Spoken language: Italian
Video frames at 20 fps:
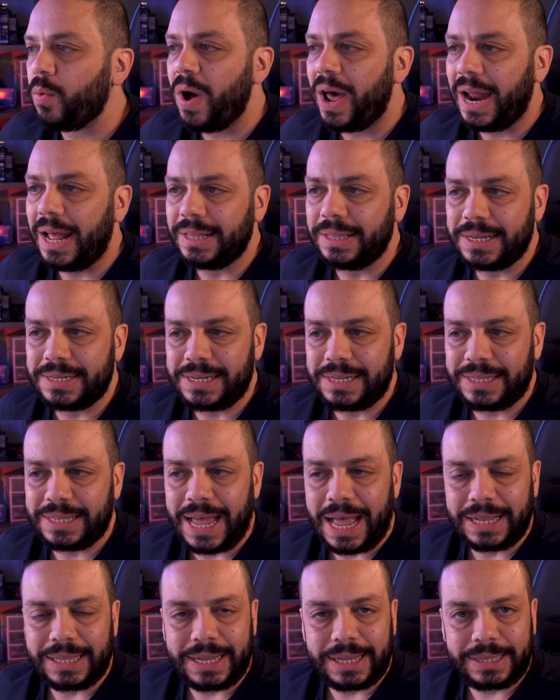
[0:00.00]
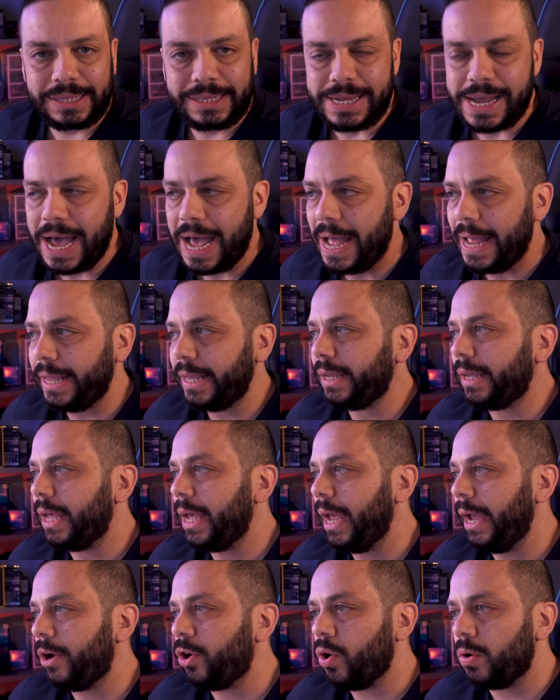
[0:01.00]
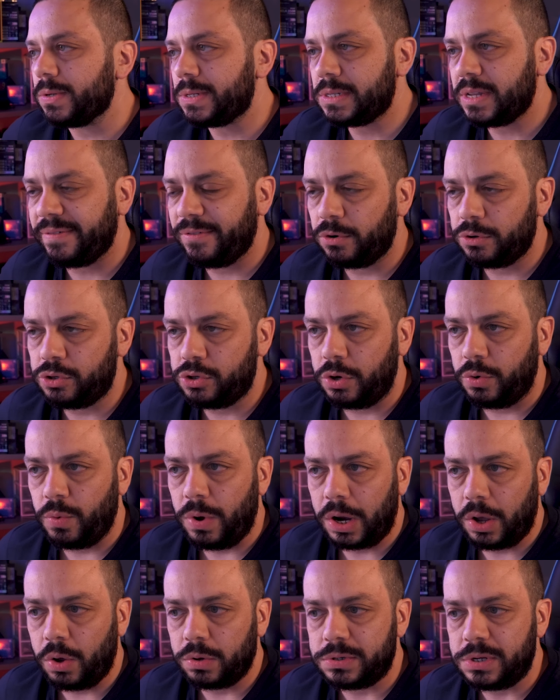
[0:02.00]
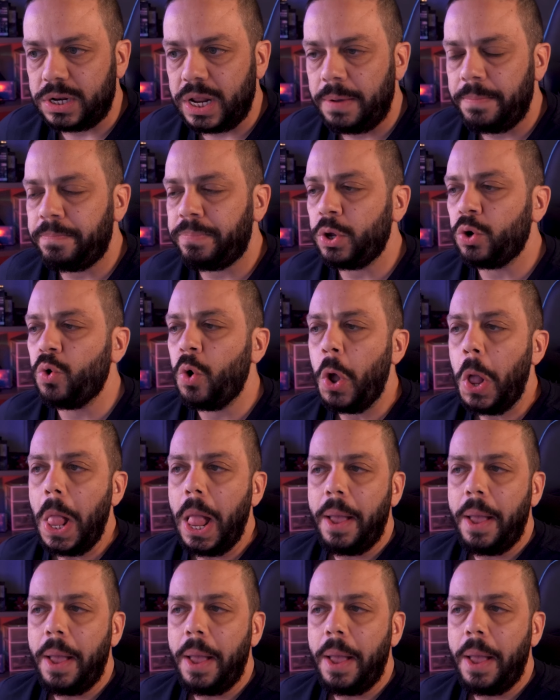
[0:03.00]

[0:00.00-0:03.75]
4070 Ti che costa forse un qualcosina in più,